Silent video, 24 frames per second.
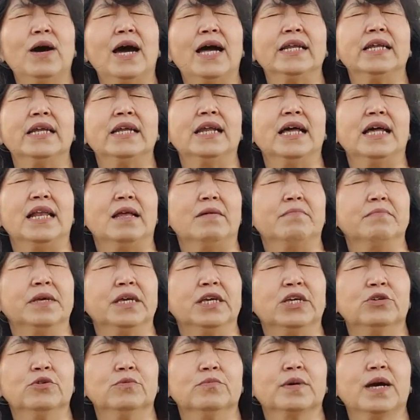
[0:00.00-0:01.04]
ada dalam
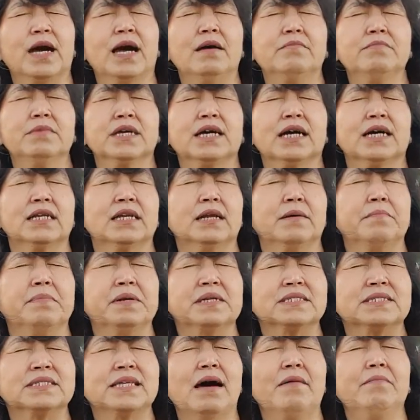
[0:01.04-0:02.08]
hidup kami karena
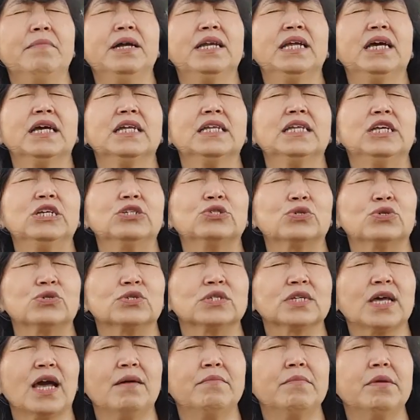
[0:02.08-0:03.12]
bersama dengan Yesus
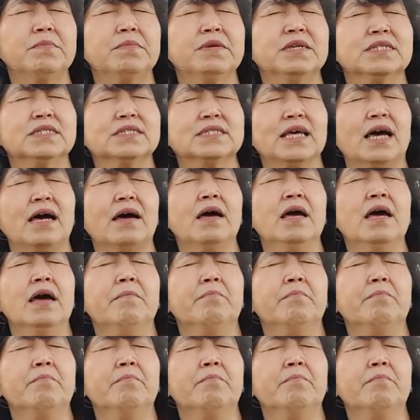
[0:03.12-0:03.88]
kami bisa